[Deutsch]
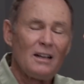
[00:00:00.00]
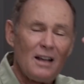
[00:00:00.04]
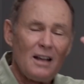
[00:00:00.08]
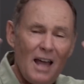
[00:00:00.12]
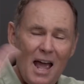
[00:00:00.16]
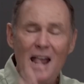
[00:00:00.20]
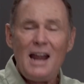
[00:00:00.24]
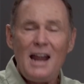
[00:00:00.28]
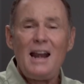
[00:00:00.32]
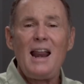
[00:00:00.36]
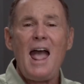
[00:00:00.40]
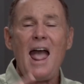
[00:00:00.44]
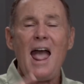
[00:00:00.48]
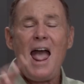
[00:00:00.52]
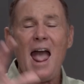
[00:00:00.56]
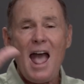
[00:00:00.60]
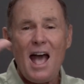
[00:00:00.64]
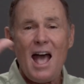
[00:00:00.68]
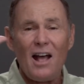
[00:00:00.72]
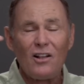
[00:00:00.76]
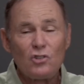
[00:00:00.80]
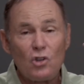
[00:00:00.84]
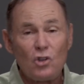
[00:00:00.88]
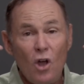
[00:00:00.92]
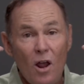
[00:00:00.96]
Tausenden von
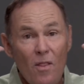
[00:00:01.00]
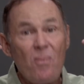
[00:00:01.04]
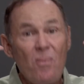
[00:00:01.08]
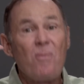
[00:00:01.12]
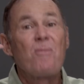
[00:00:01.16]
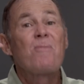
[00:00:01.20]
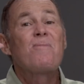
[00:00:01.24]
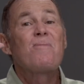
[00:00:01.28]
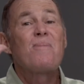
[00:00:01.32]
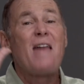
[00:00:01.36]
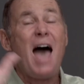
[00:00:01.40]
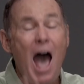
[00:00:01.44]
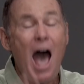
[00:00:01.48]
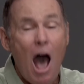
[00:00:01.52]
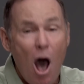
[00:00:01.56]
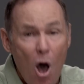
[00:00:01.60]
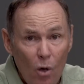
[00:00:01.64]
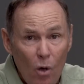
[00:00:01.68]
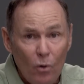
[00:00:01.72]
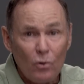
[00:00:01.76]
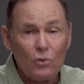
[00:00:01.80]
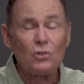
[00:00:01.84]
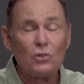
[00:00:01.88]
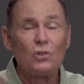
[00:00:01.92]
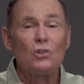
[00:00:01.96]
Menschen die Hände aufgelegt
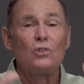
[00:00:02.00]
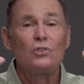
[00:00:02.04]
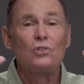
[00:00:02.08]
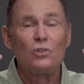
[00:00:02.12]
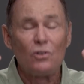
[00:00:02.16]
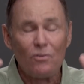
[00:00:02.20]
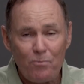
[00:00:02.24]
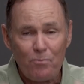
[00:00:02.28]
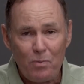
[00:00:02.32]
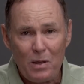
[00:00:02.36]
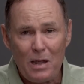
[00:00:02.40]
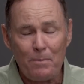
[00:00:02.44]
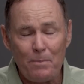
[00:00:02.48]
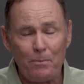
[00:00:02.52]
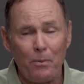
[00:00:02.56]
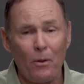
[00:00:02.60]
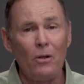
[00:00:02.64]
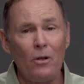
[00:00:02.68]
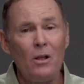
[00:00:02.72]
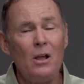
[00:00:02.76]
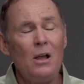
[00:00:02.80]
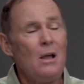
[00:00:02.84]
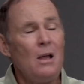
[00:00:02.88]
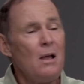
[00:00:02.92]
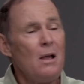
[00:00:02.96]
und für sie gebetet.